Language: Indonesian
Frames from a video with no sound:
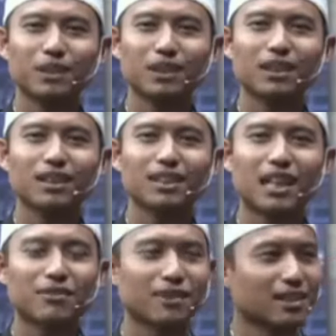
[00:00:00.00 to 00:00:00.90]

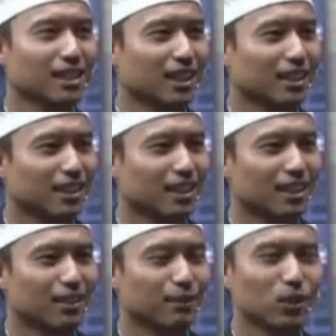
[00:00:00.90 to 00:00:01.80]
pernafasan.
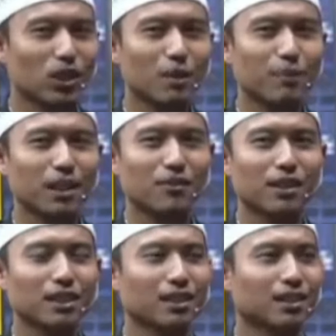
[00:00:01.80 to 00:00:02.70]
Berarti organ
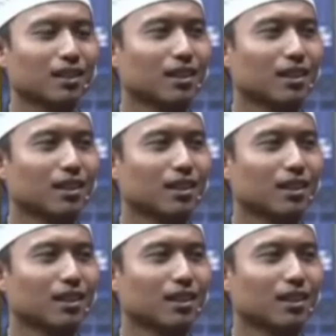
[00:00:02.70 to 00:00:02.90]
pernafasan?